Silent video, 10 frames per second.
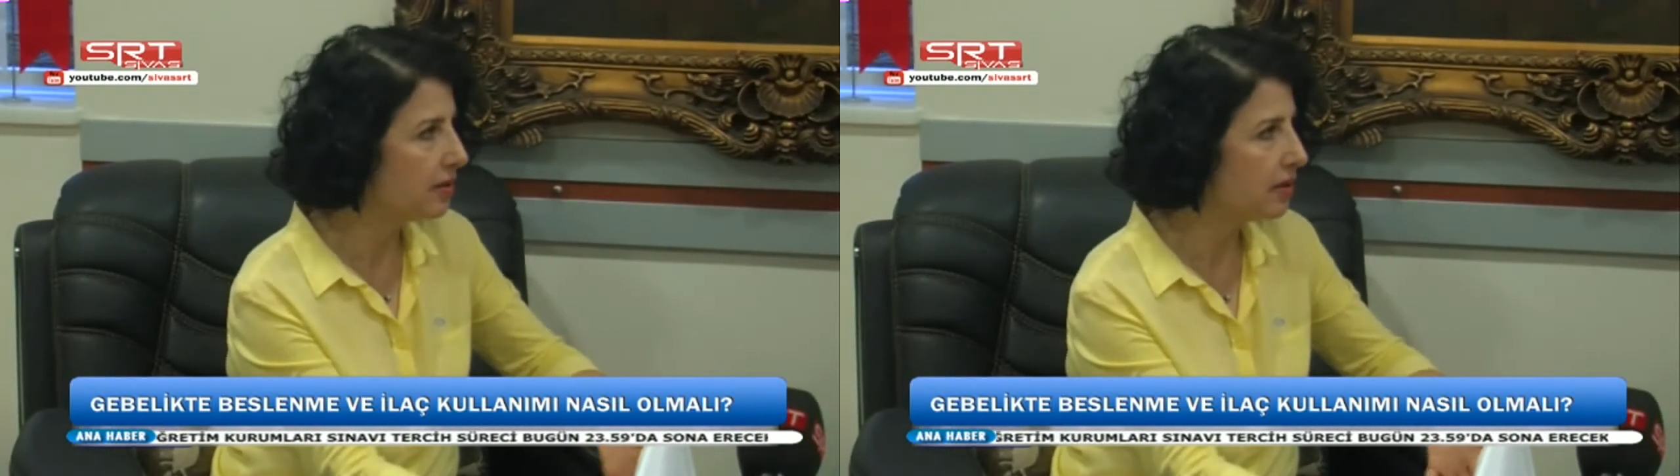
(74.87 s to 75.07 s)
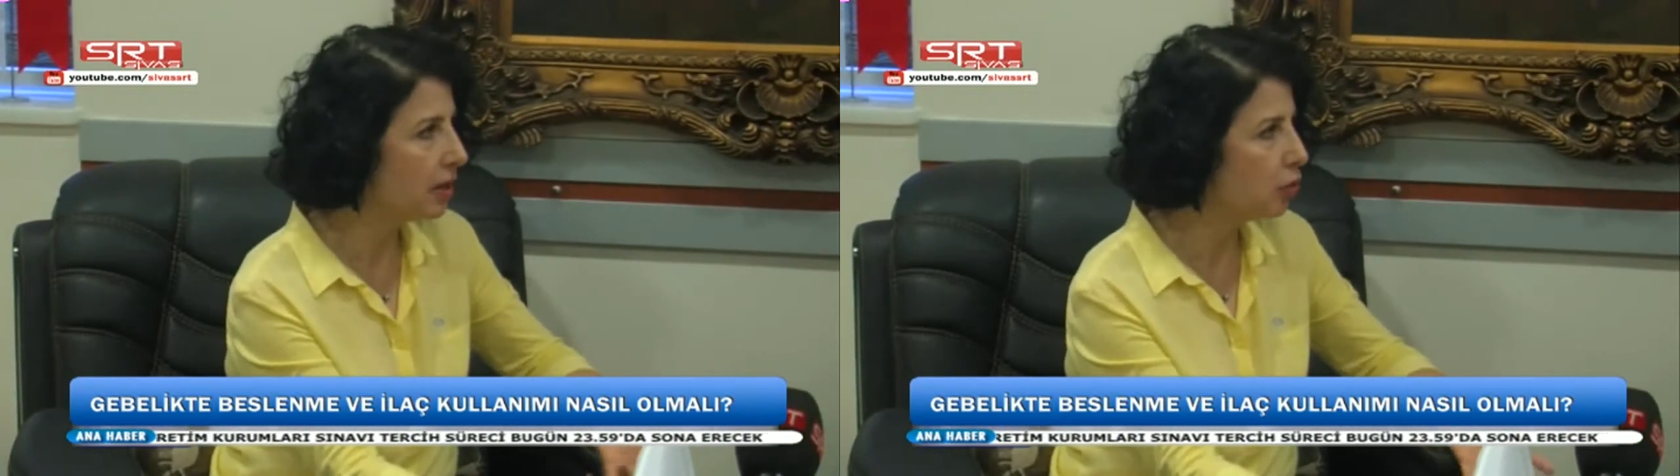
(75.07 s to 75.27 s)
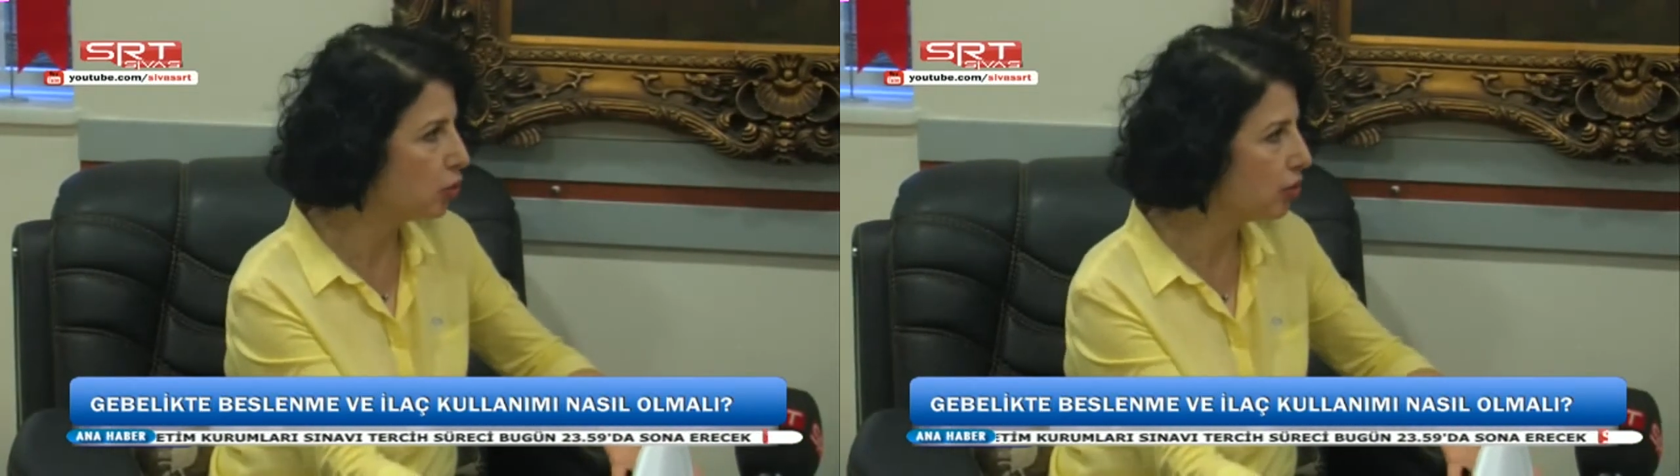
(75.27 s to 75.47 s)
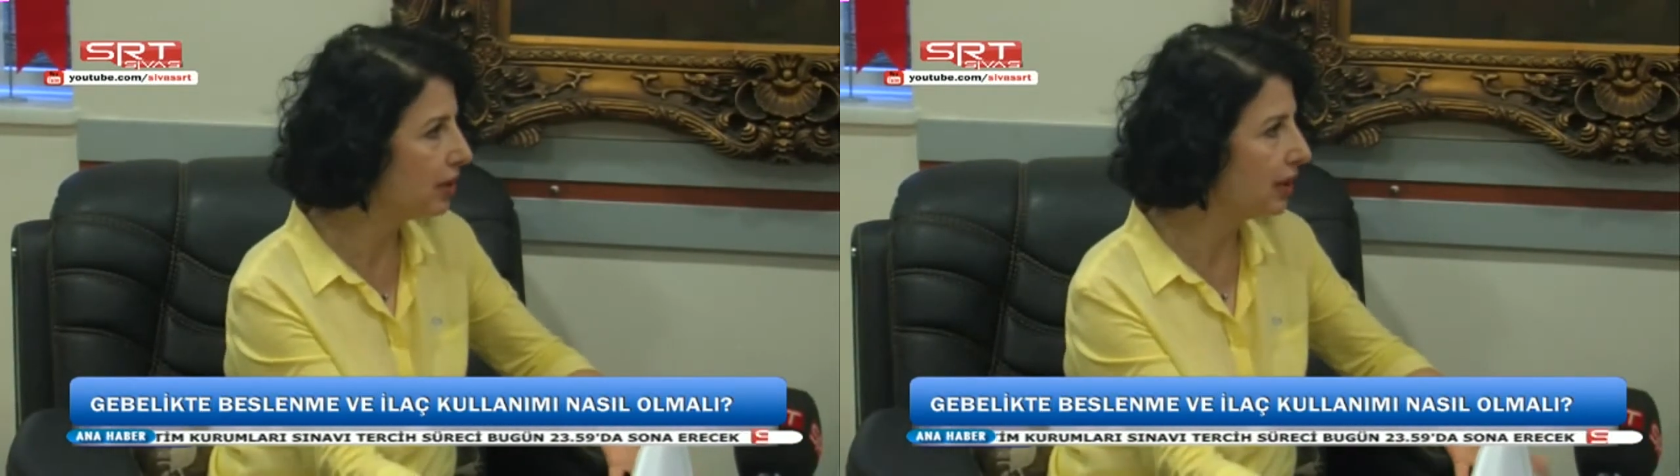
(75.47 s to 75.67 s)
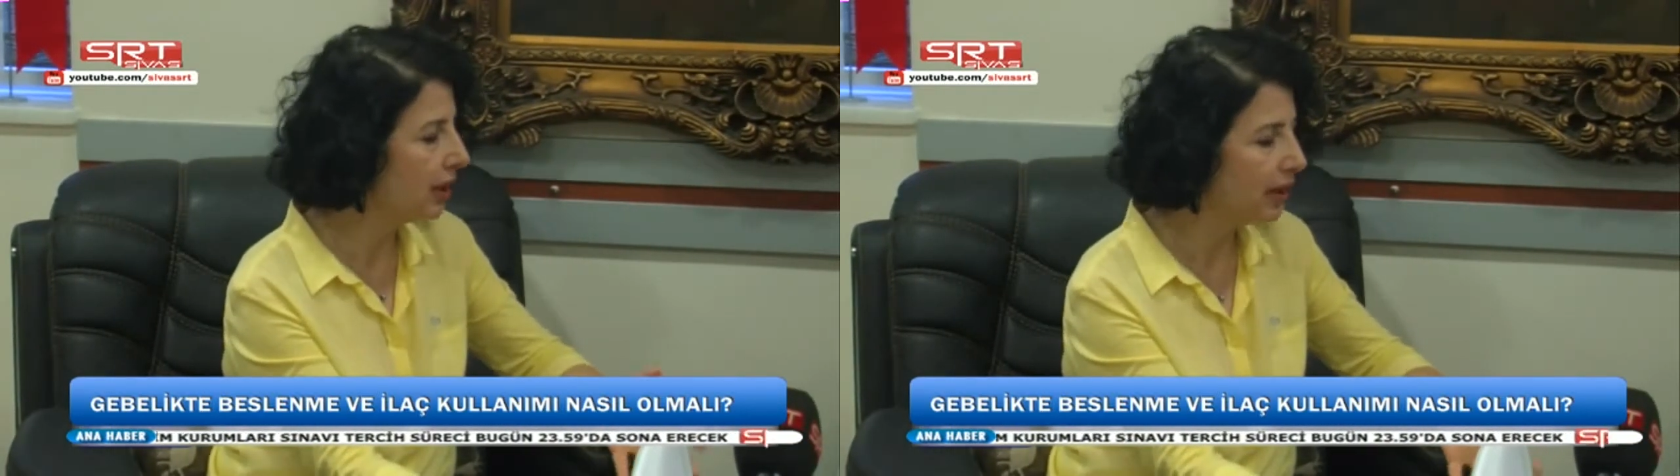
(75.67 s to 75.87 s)
tansiyon,
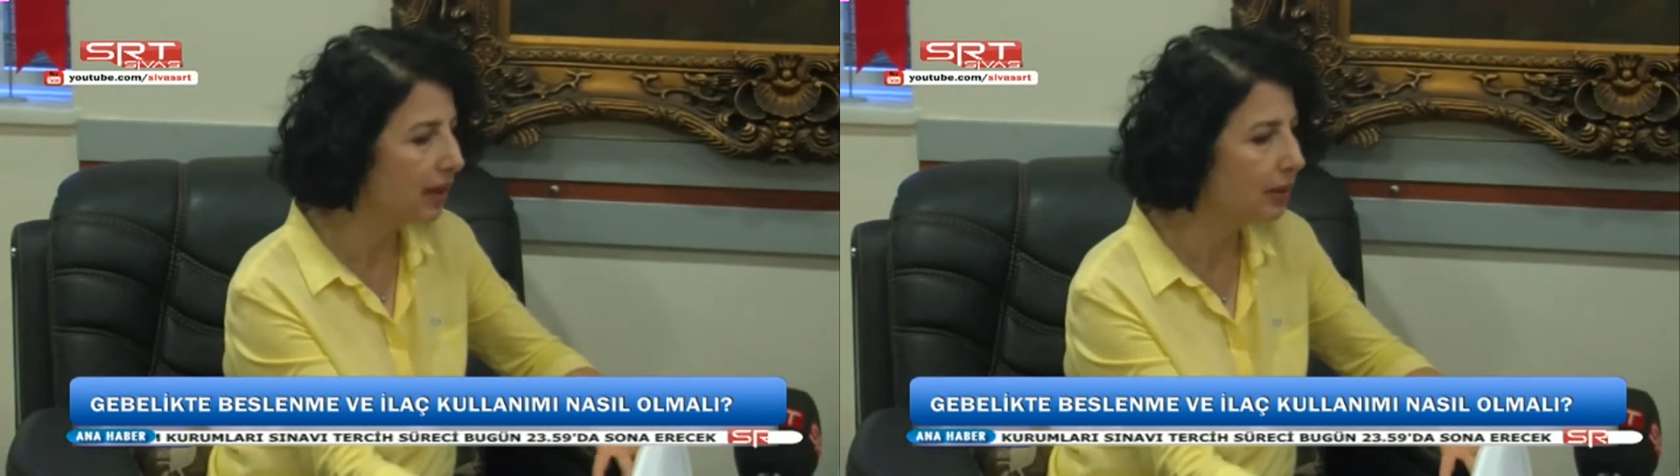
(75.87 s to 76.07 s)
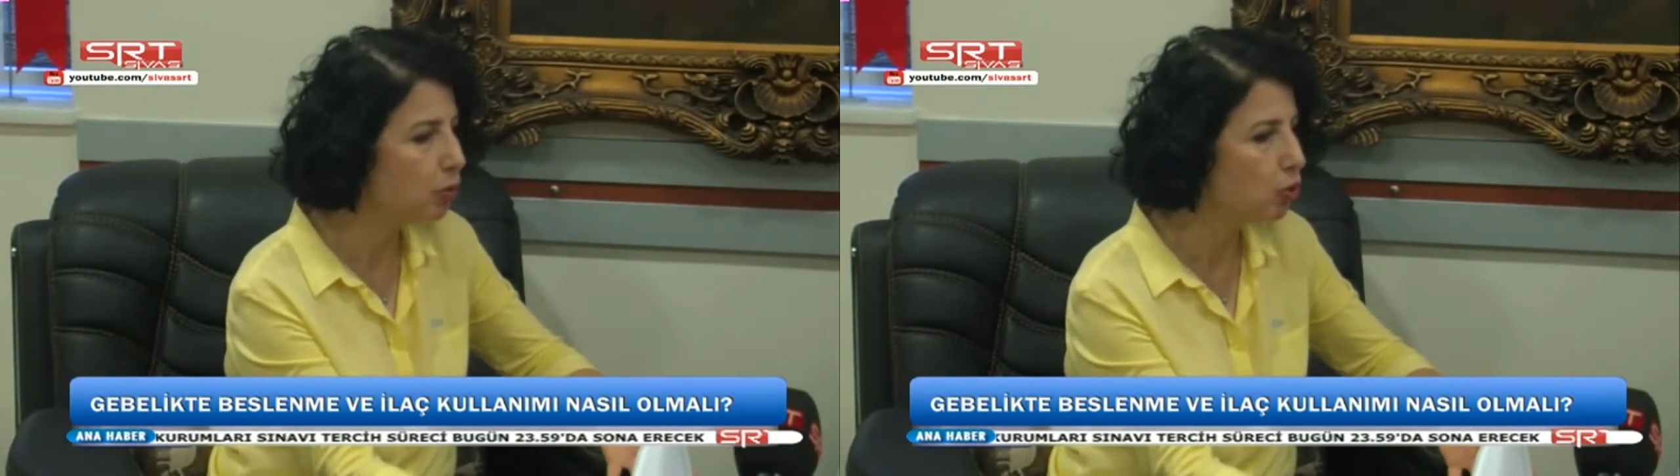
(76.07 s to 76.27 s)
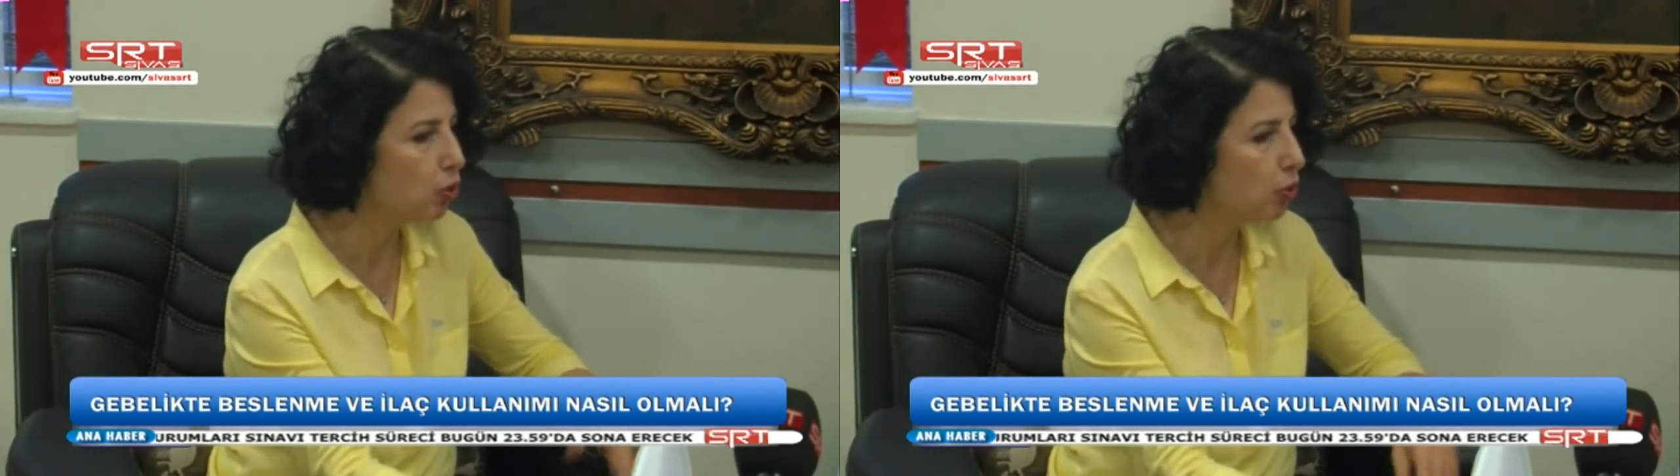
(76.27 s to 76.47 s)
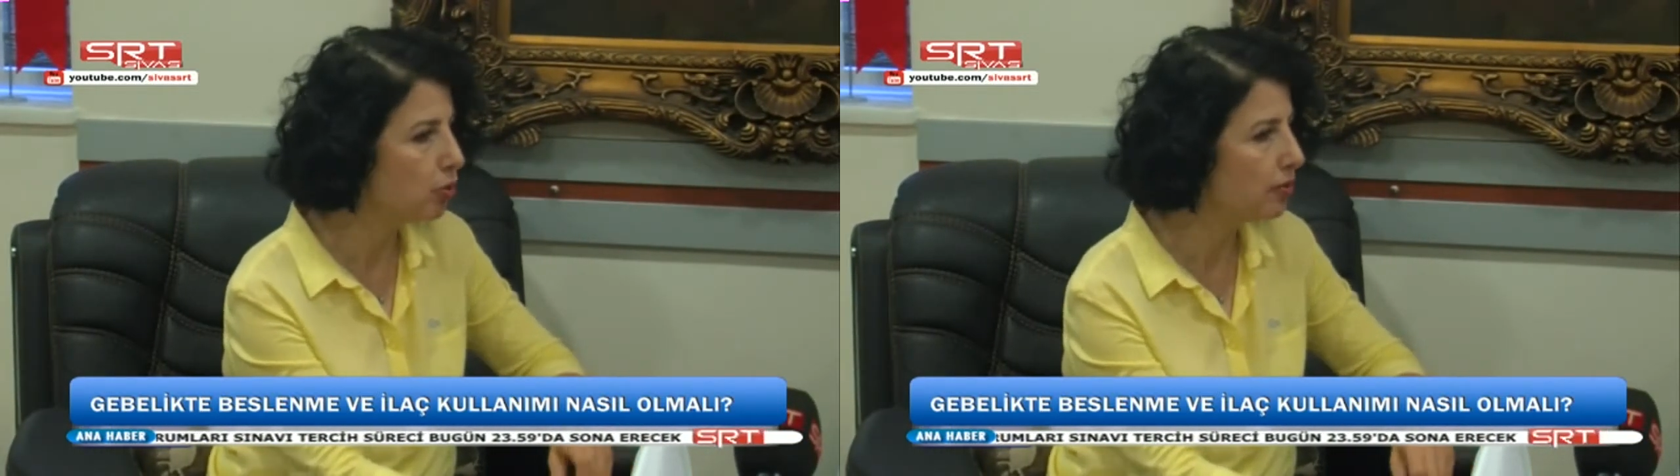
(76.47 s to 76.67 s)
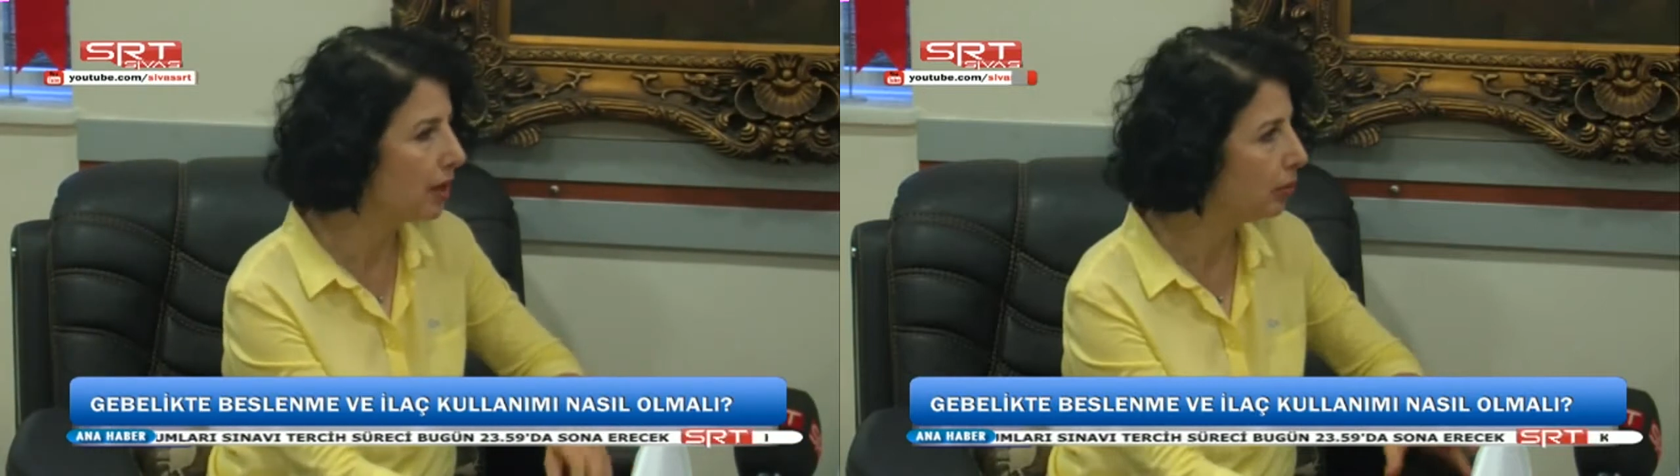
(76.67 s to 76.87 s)
şeker herhangi bir
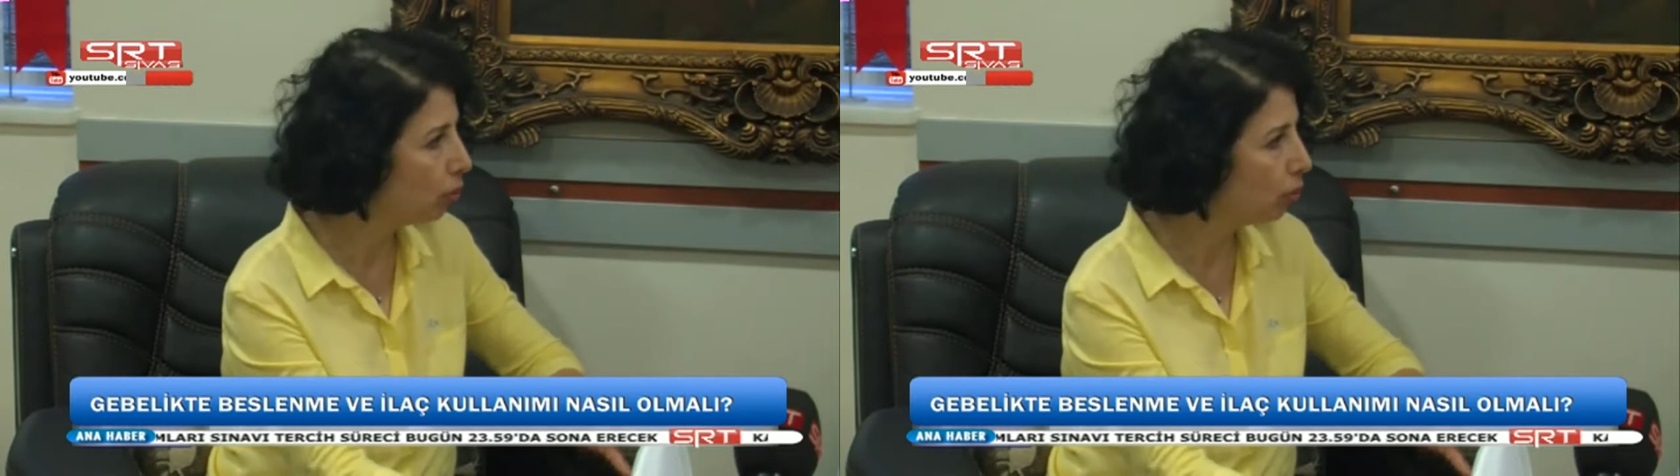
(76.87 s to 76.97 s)
sorunumuz var mı?